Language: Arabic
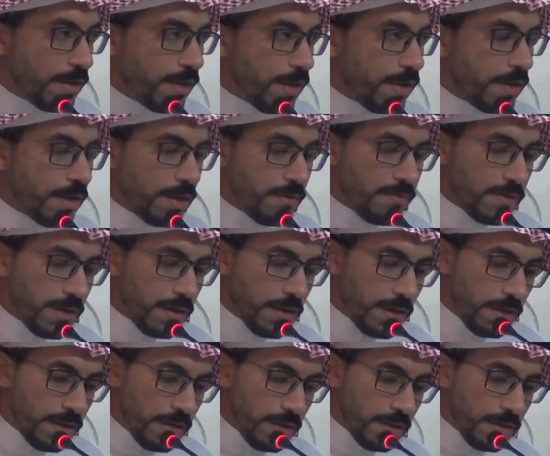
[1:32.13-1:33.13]
لان
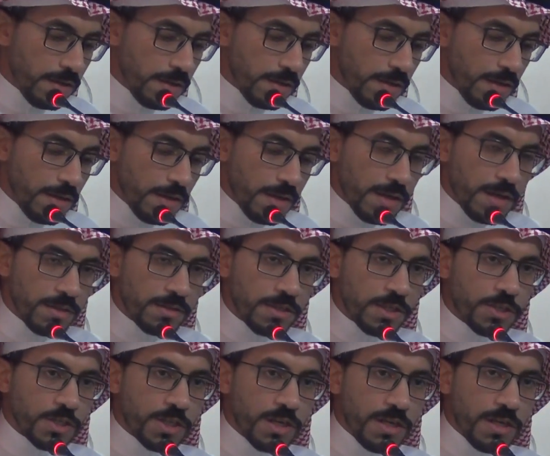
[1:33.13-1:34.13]
الفنانين
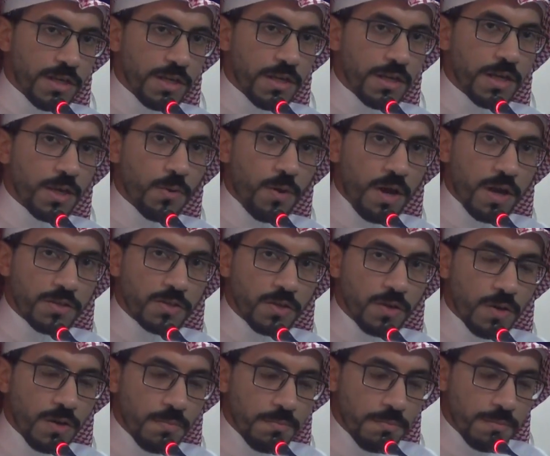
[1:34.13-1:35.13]
التشكيليين
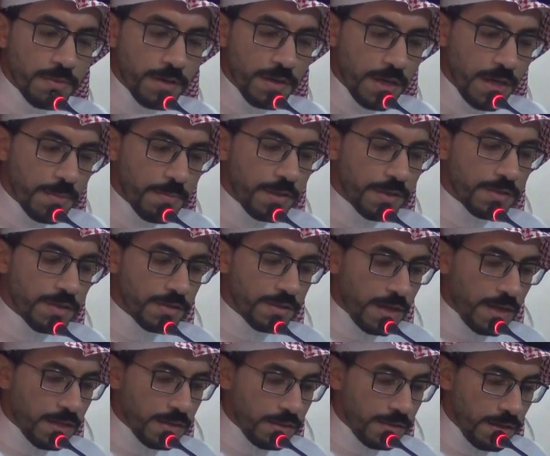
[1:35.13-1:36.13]
لوحاتهم هي من
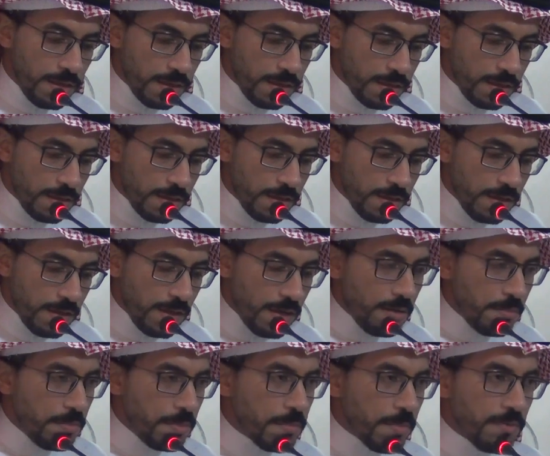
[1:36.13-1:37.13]
تتحدث
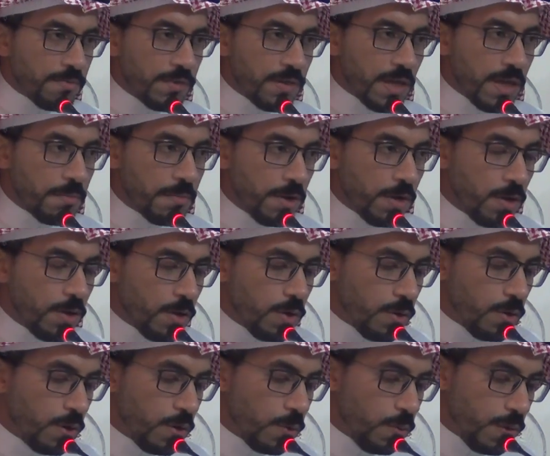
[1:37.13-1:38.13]
بما فيها من
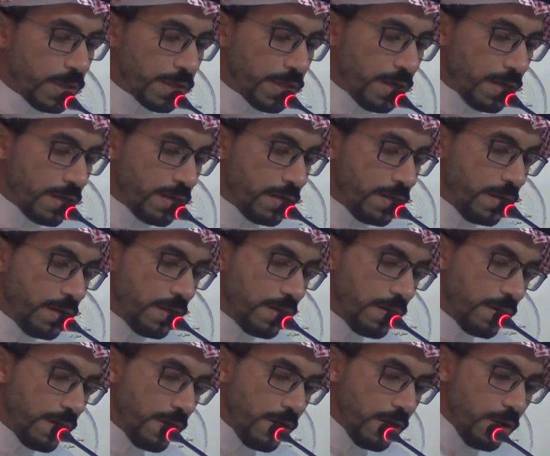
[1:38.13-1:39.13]
لون وشكل
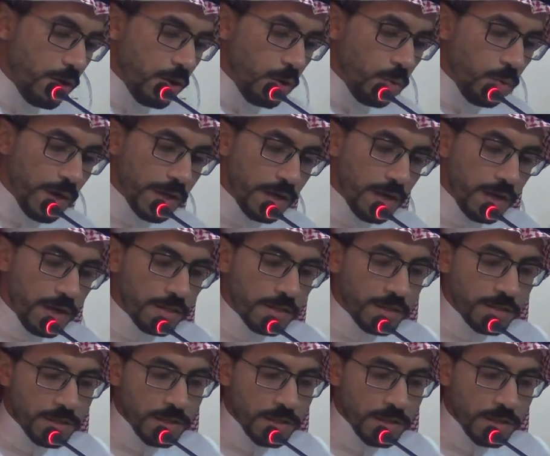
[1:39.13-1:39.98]
وهي التي